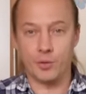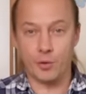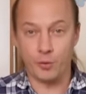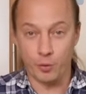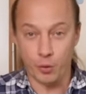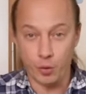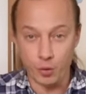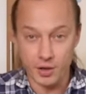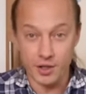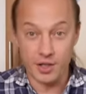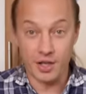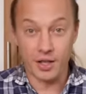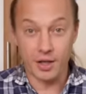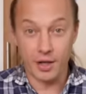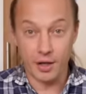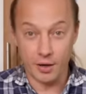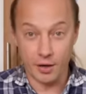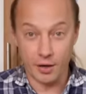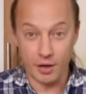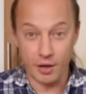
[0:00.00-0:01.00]
свой вкус
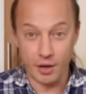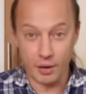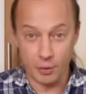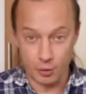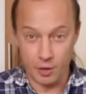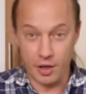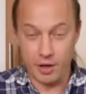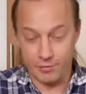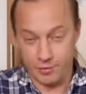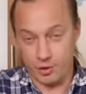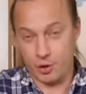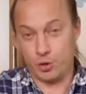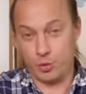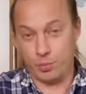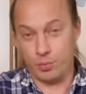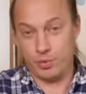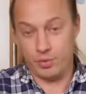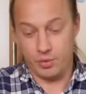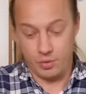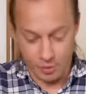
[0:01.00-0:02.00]
куда? В
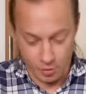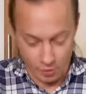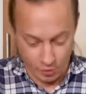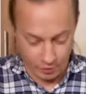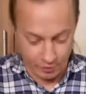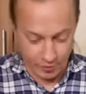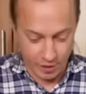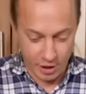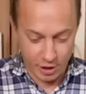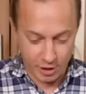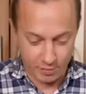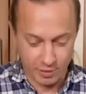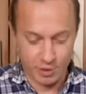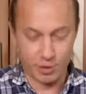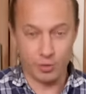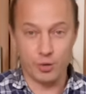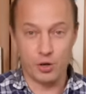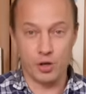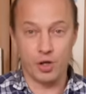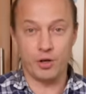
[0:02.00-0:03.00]
суп. Ну, в нашем
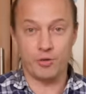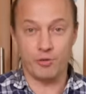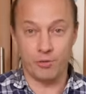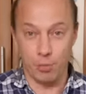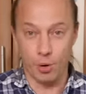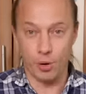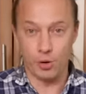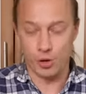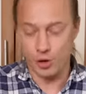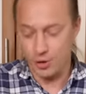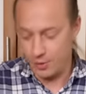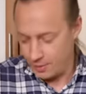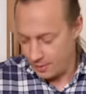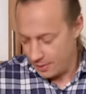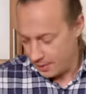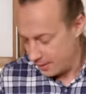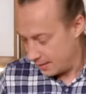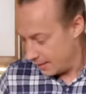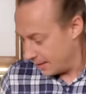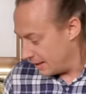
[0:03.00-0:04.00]
случае в борщ.
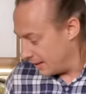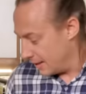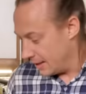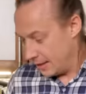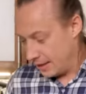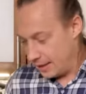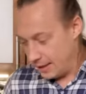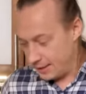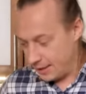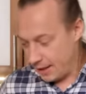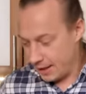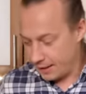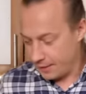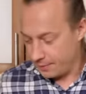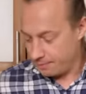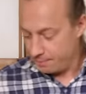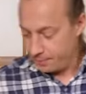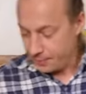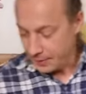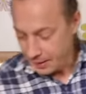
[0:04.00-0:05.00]
Итак,
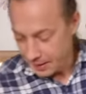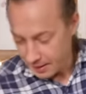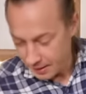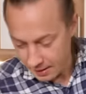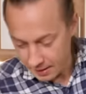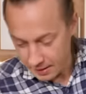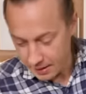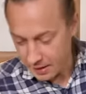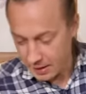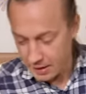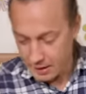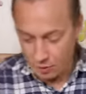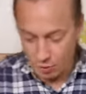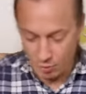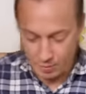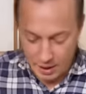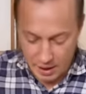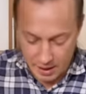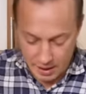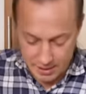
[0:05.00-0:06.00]
э,
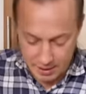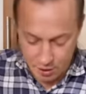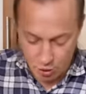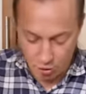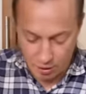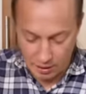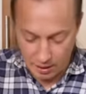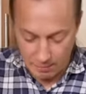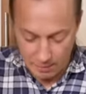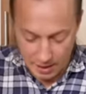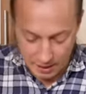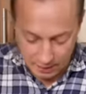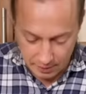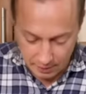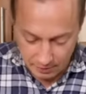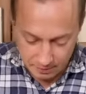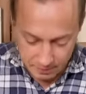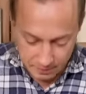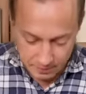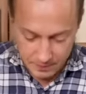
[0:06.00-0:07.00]
у меня есть еще томат.
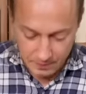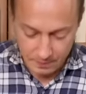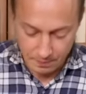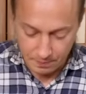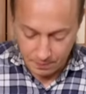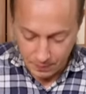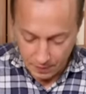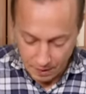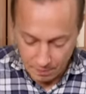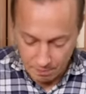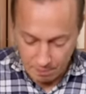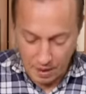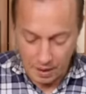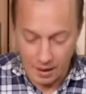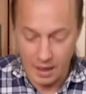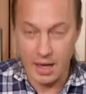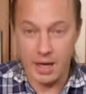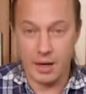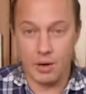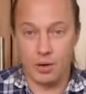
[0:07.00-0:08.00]

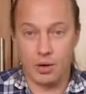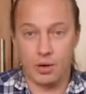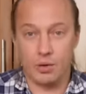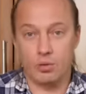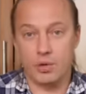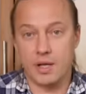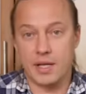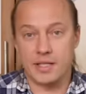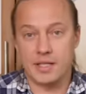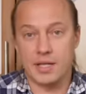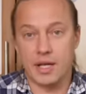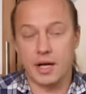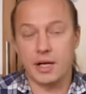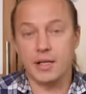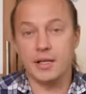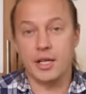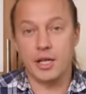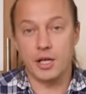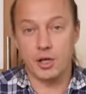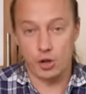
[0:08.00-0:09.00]
Пока у нас на
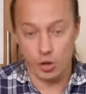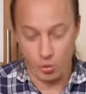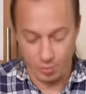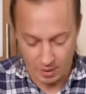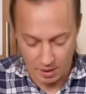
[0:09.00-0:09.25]
рынке еще